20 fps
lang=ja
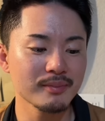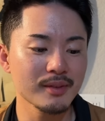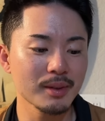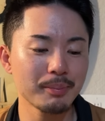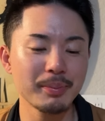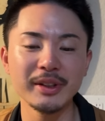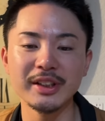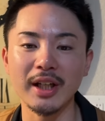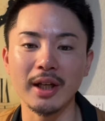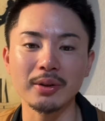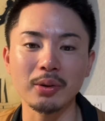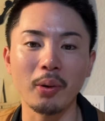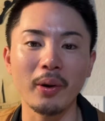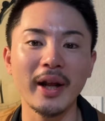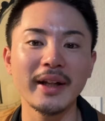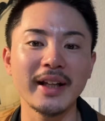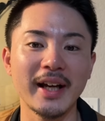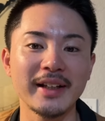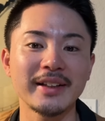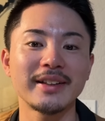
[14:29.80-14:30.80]
ピッチャーが取
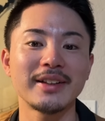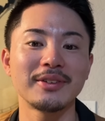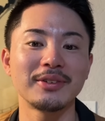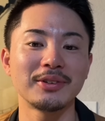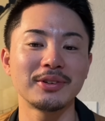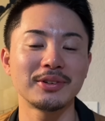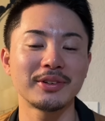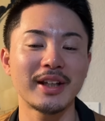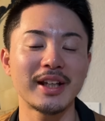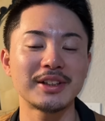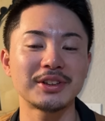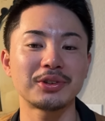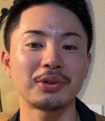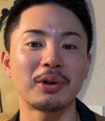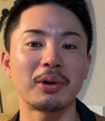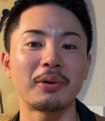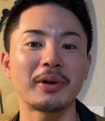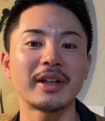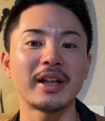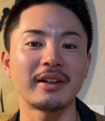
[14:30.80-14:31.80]
らないっていう現
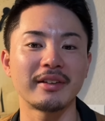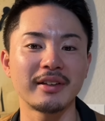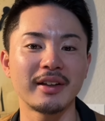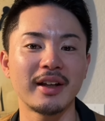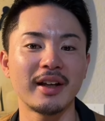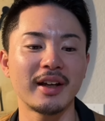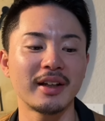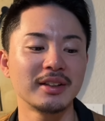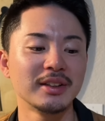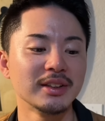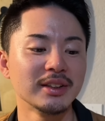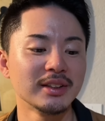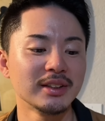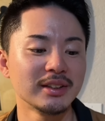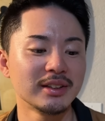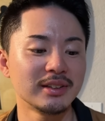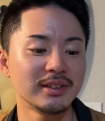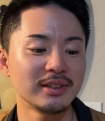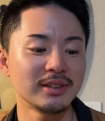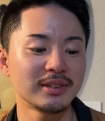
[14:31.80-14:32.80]
象が起きたんで、
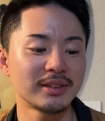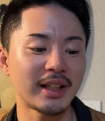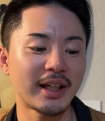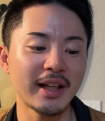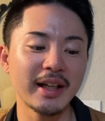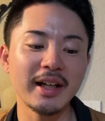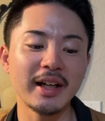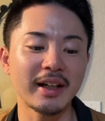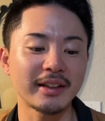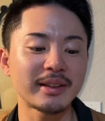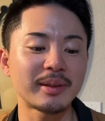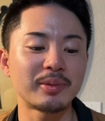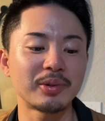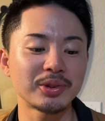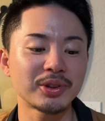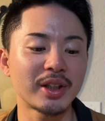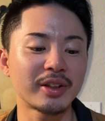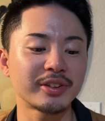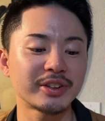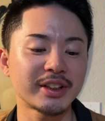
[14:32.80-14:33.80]
うん、誰かが多分
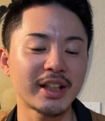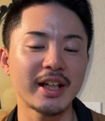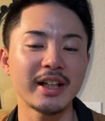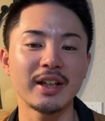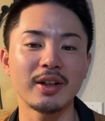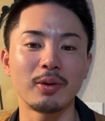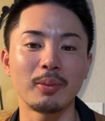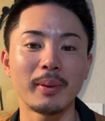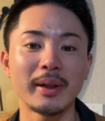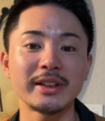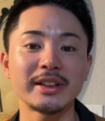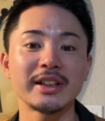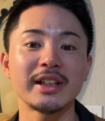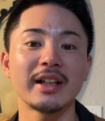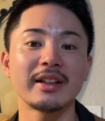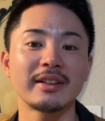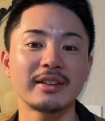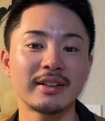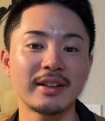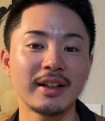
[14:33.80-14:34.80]
おそらくサインを間
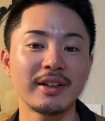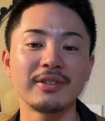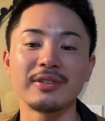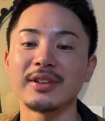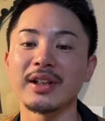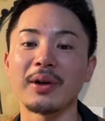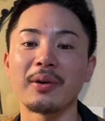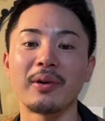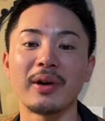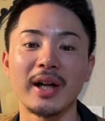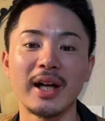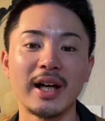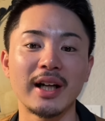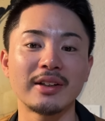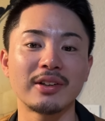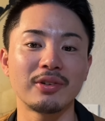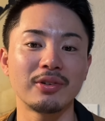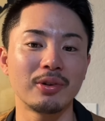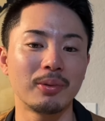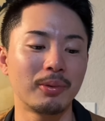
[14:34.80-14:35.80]
違ってるんだろう
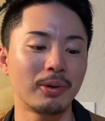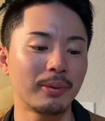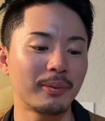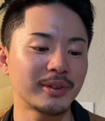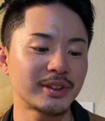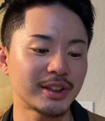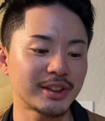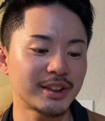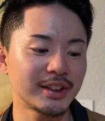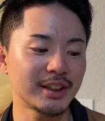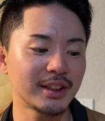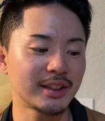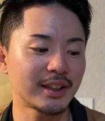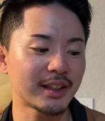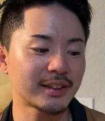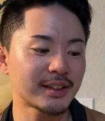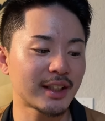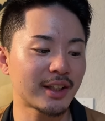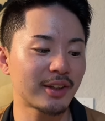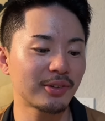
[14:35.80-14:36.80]
なっていうふうに思いましたし、な
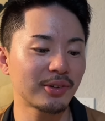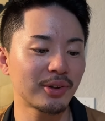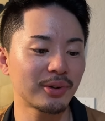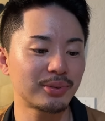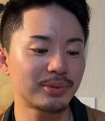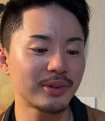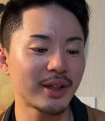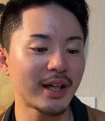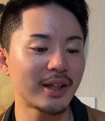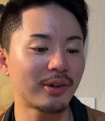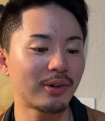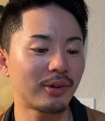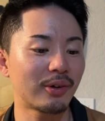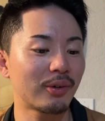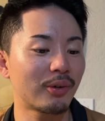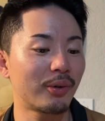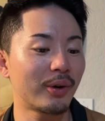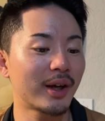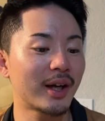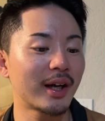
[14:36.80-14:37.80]
んか先ほどのフライ
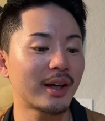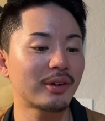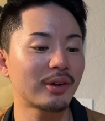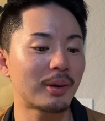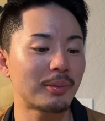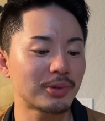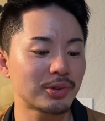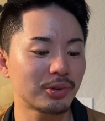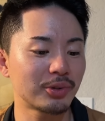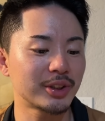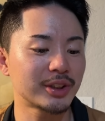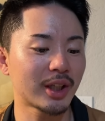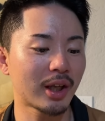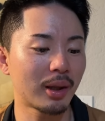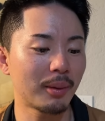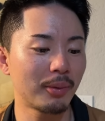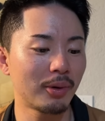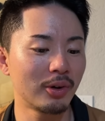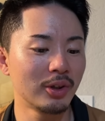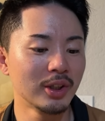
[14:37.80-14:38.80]
の声かけとかもそうでした
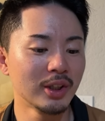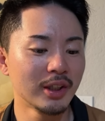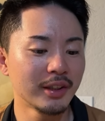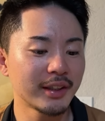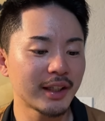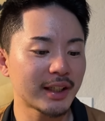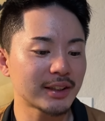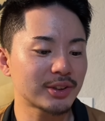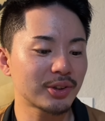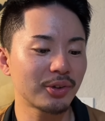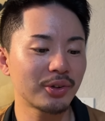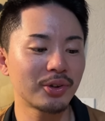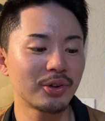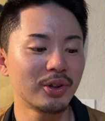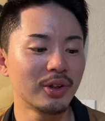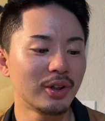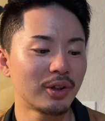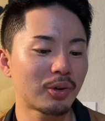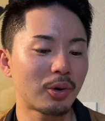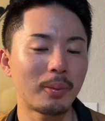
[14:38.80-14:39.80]
けども、なんかそう
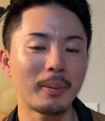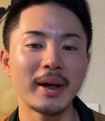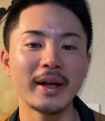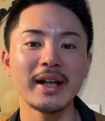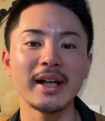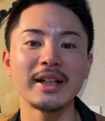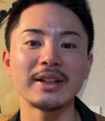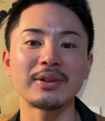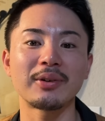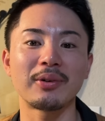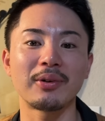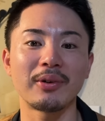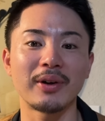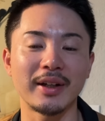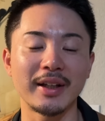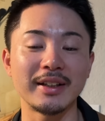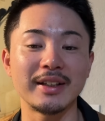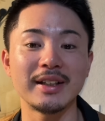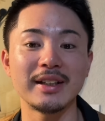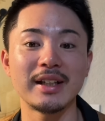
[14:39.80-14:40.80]
いう細かいところ
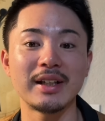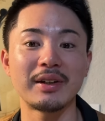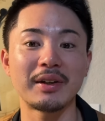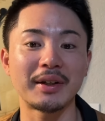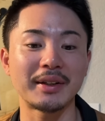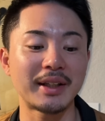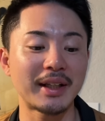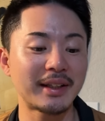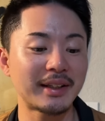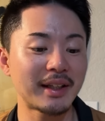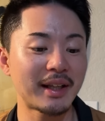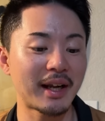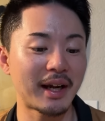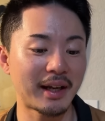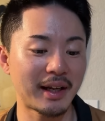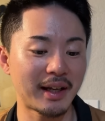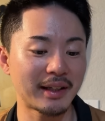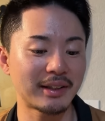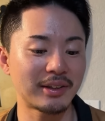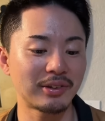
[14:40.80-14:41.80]
がね、DNA ができてな
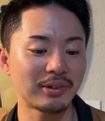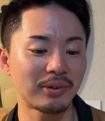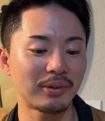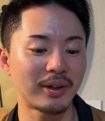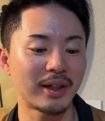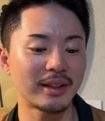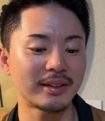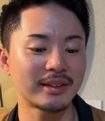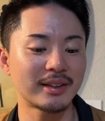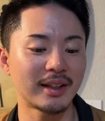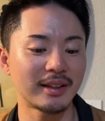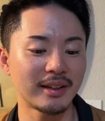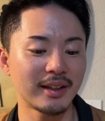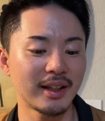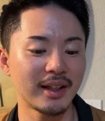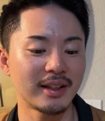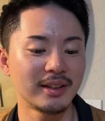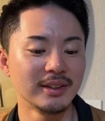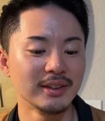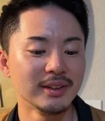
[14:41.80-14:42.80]
いなっていうところあったん
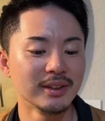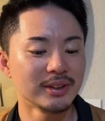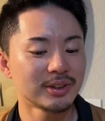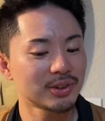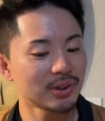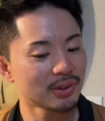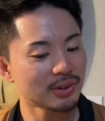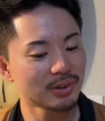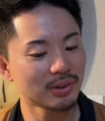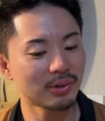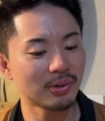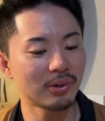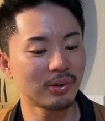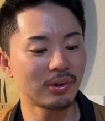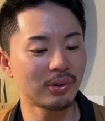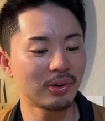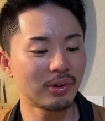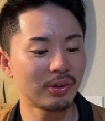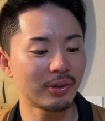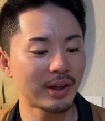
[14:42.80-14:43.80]
で、ちょっと
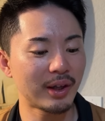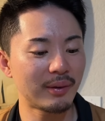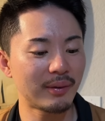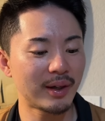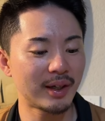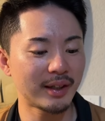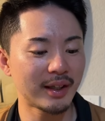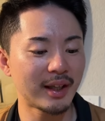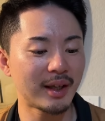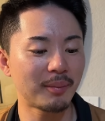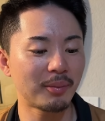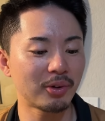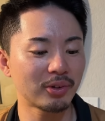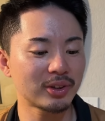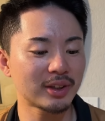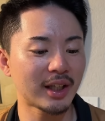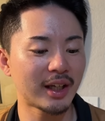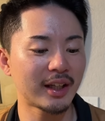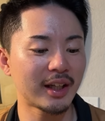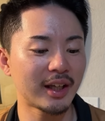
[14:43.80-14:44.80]
これはね、
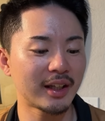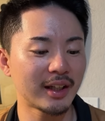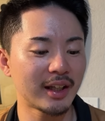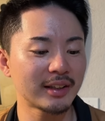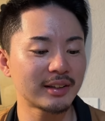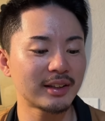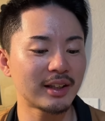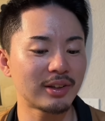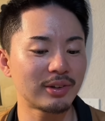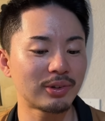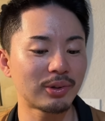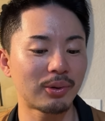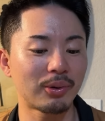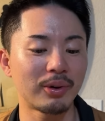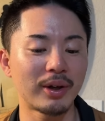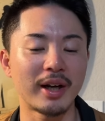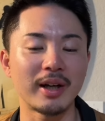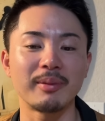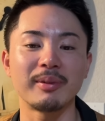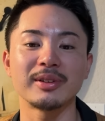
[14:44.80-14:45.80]
もったいないなっていうとこ
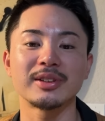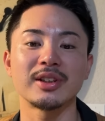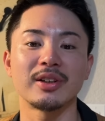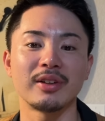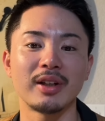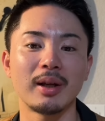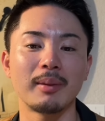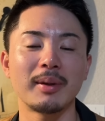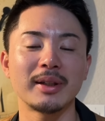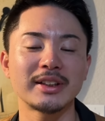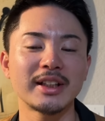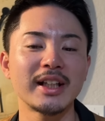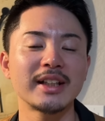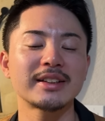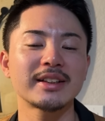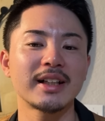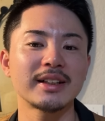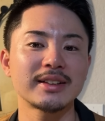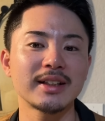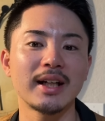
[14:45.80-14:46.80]
ろありましたよね。まあ
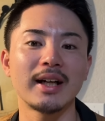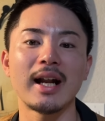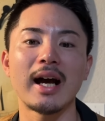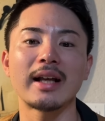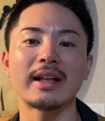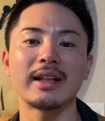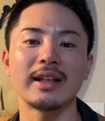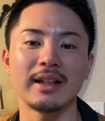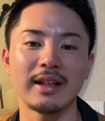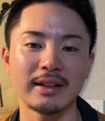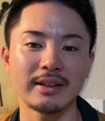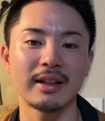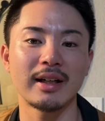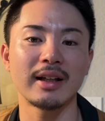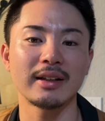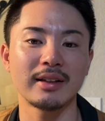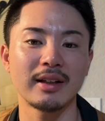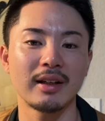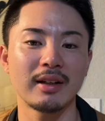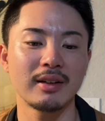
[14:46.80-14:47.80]
ジャイアンツからしたらラッキーだった
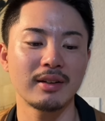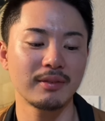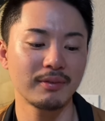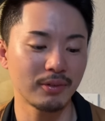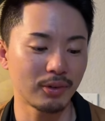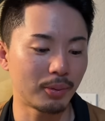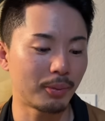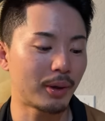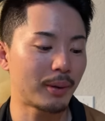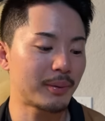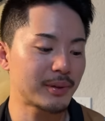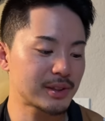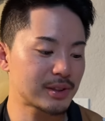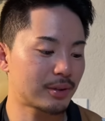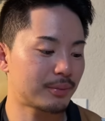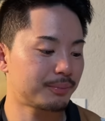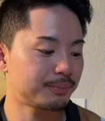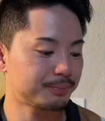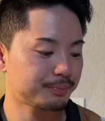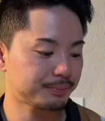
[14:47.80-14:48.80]
なって思います
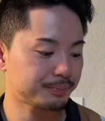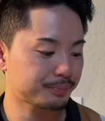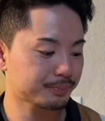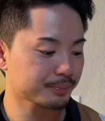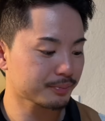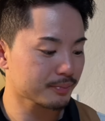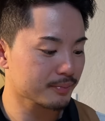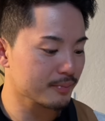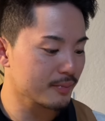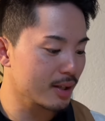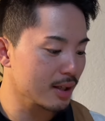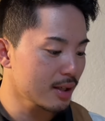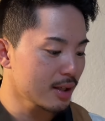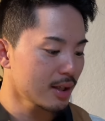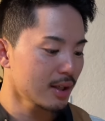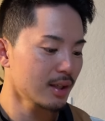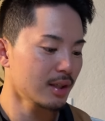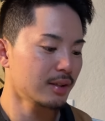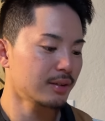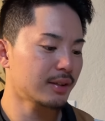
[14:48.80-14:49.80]
と。
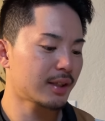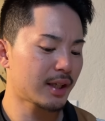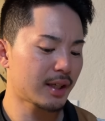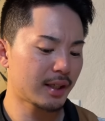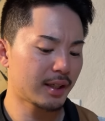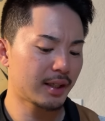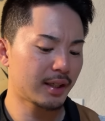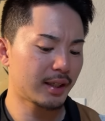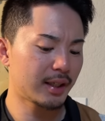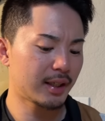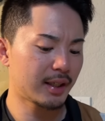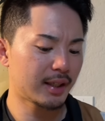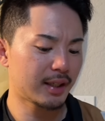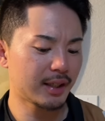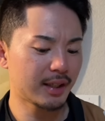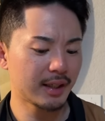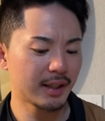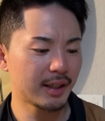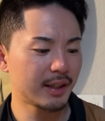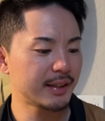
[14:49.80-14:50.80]
で、
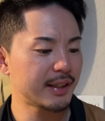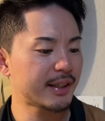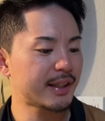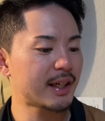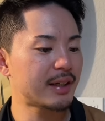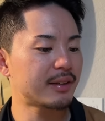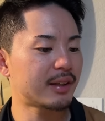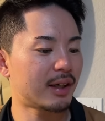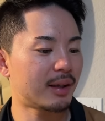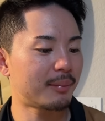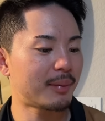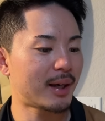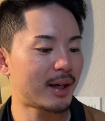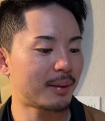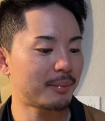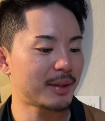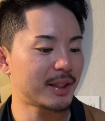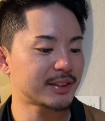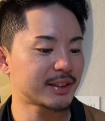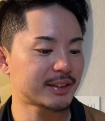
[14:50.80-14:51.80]
えー、2回裏、
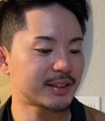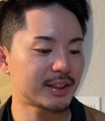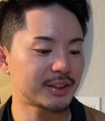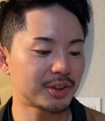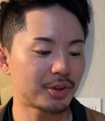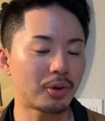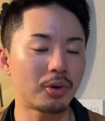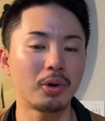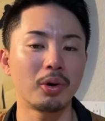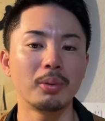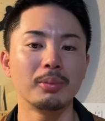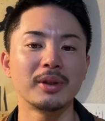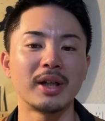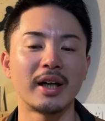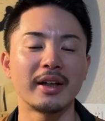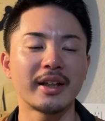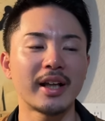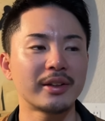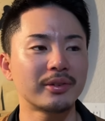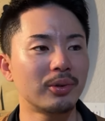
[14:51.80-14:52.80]
まあ、宮崎選手
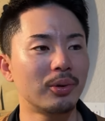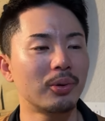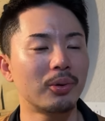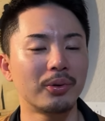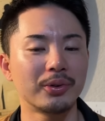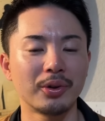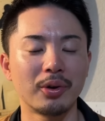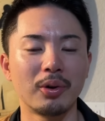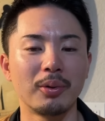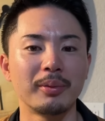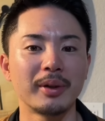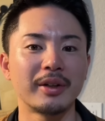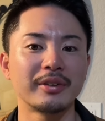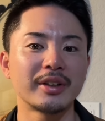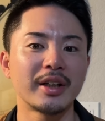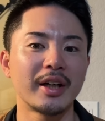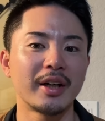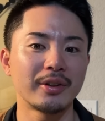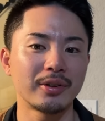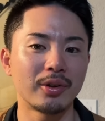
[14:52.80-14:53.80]
ホームラン、逆方向にホームラン
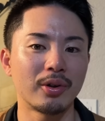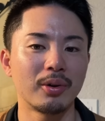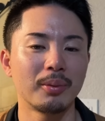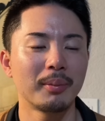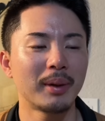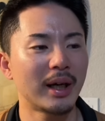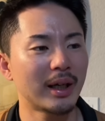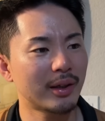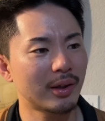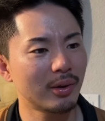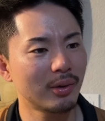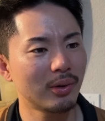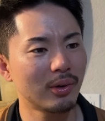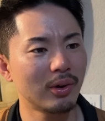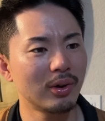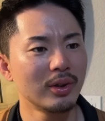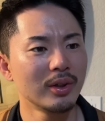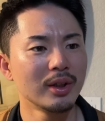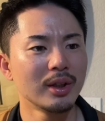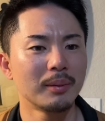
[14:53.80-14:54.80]
打たれると。まあ、
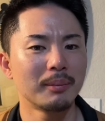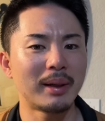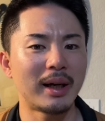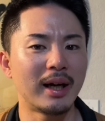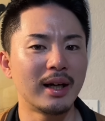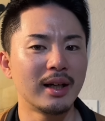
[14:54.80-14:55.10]
今日、ま